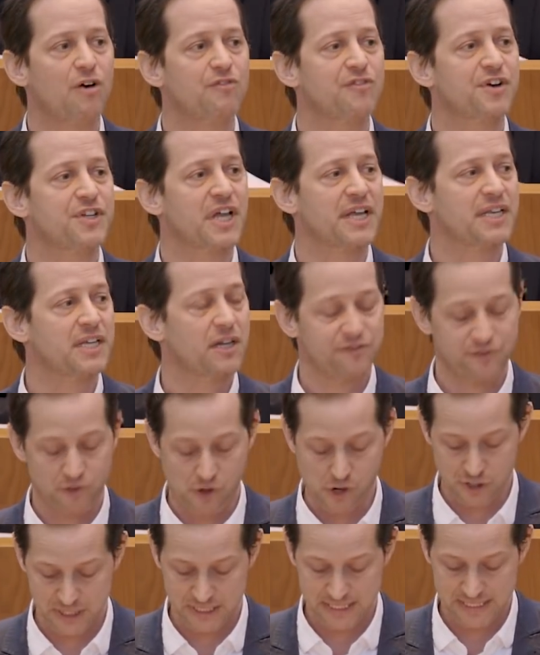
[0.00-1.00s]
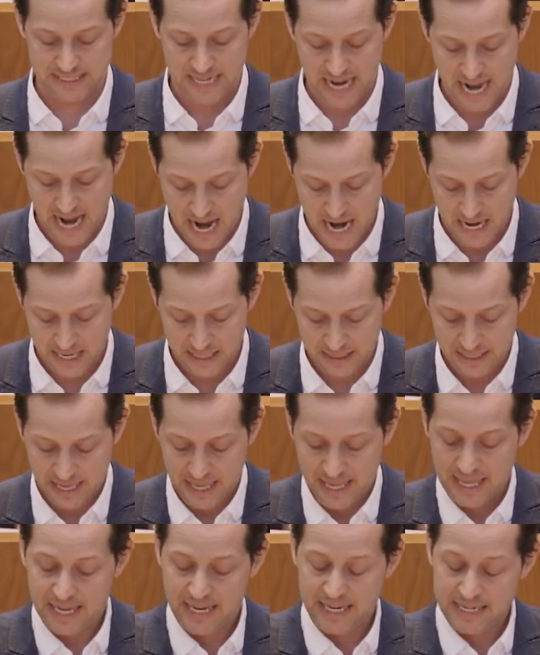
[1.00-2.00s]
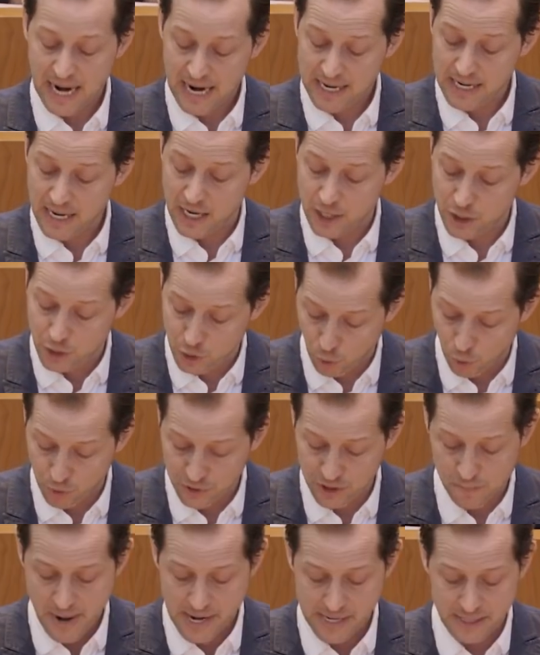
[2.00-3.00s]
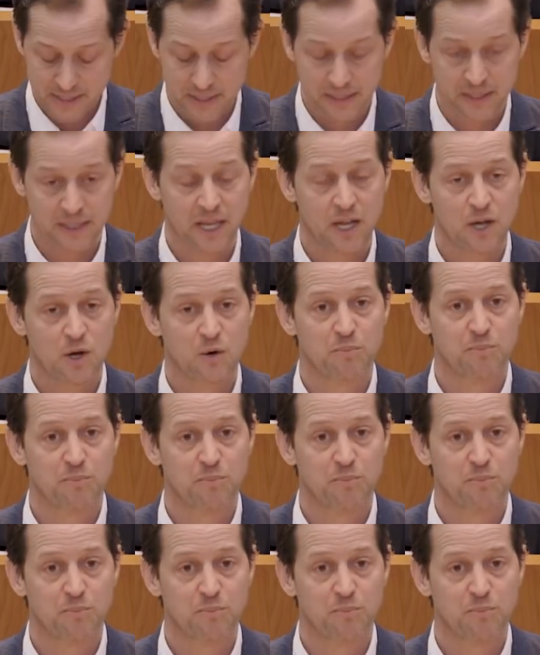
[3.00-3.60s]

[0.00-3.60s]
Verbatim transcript: aufeinanderfolgenden Tagen in einer Region gemeldeten